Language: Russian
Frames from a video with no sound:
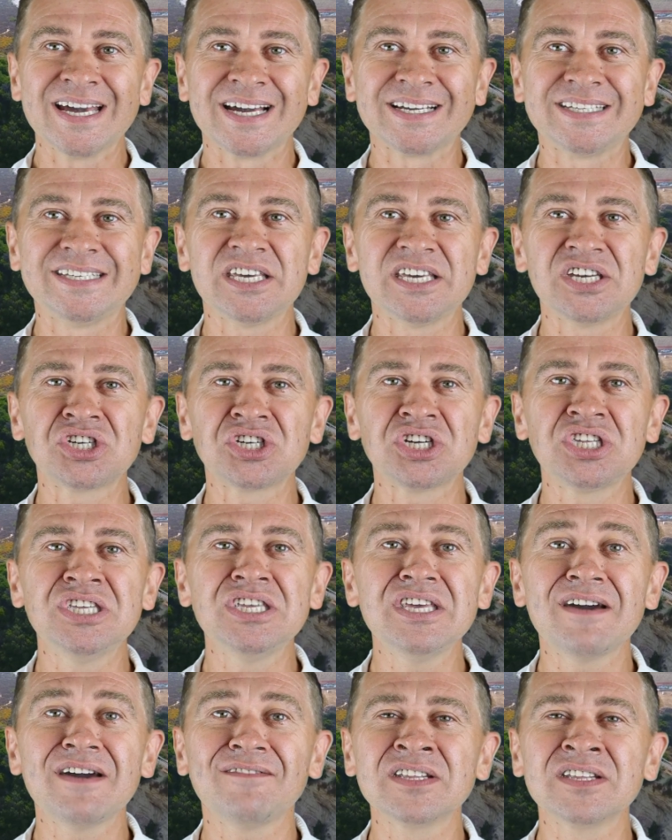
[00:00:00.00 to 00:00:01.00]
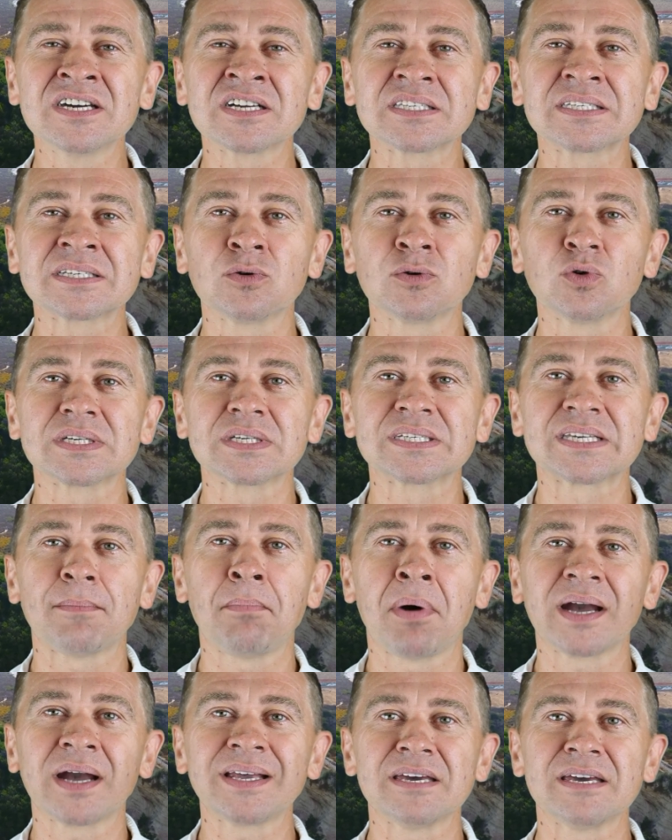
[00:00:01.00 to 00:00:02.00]
где ежедневный рацион
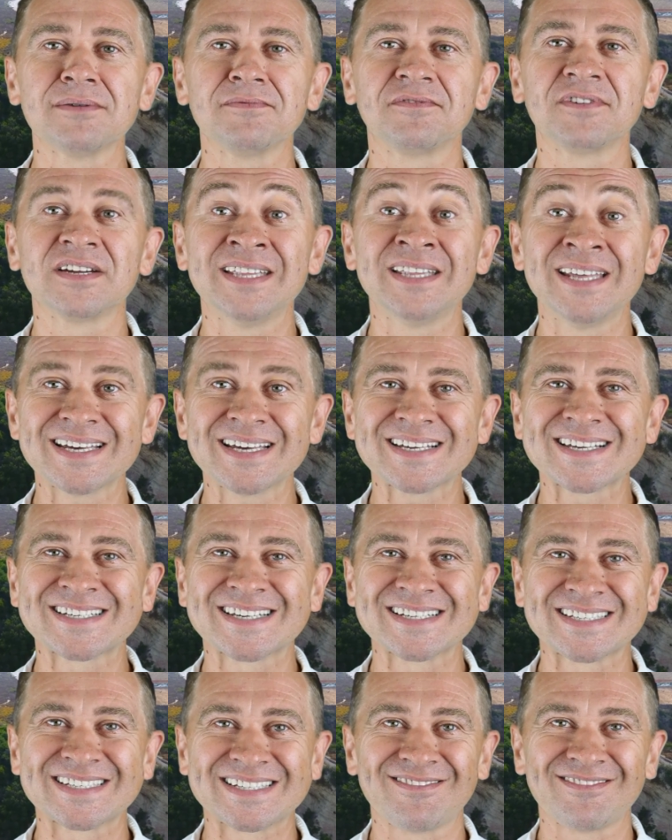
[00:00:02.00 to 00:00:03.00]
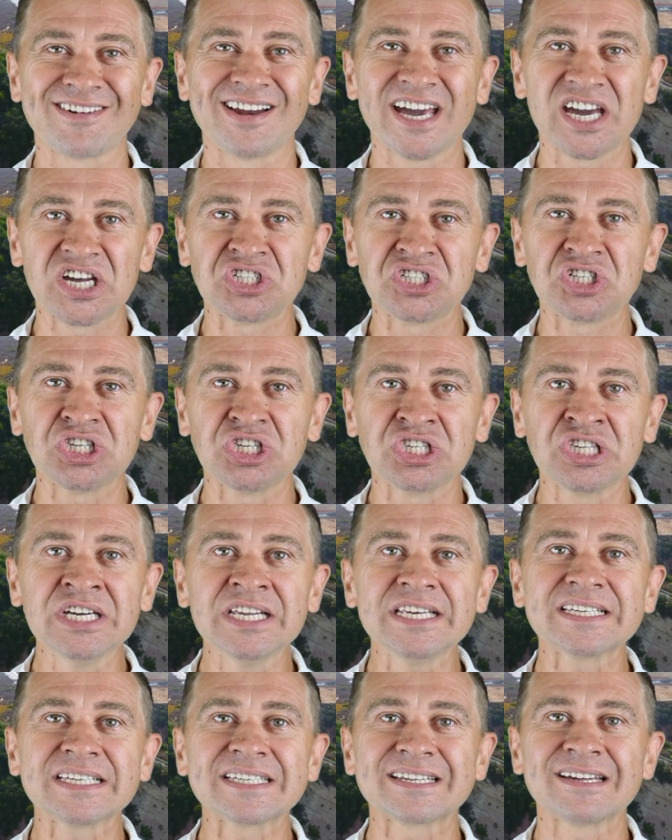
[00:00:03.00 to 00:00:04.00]
собаки МВД составляет
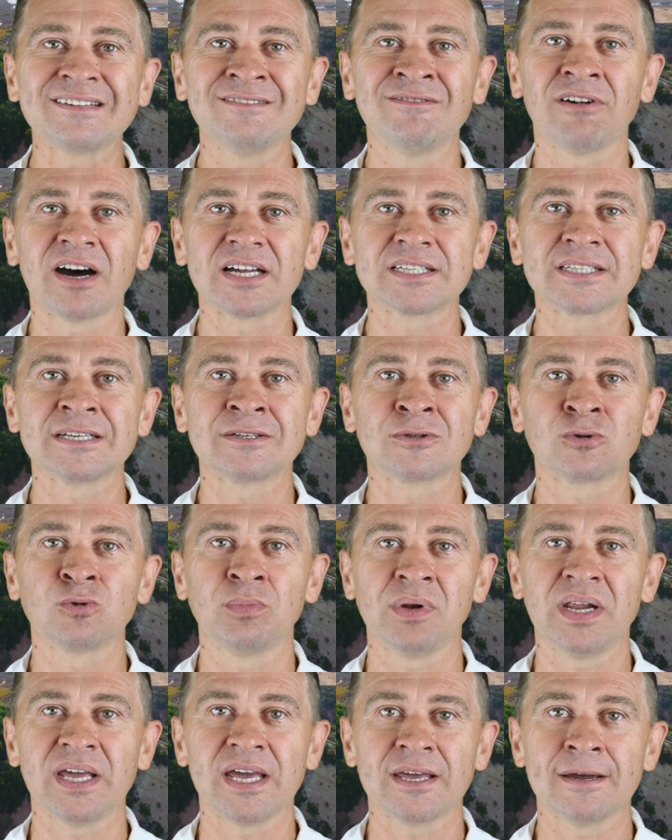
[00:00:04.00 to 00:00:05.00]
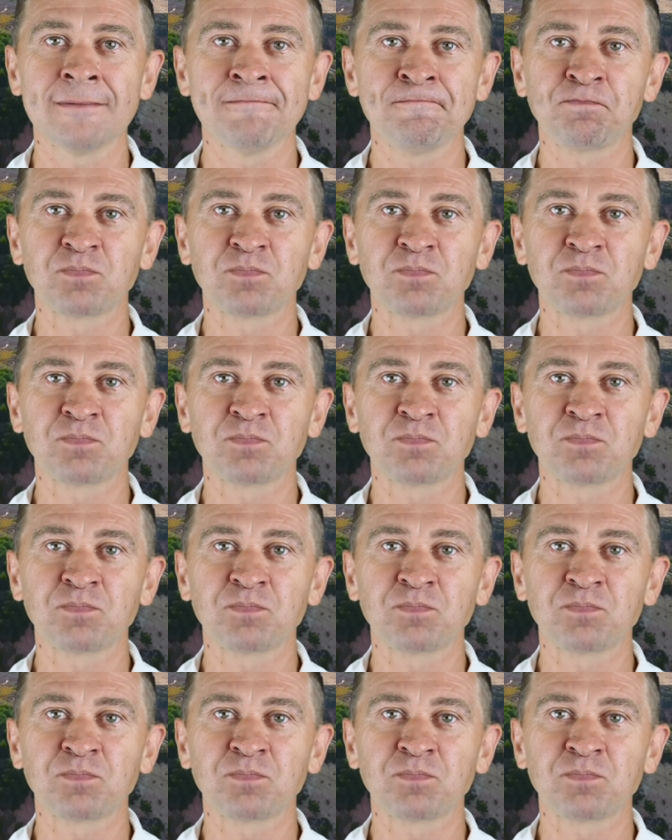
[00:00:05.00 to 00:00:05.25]
420 рублей,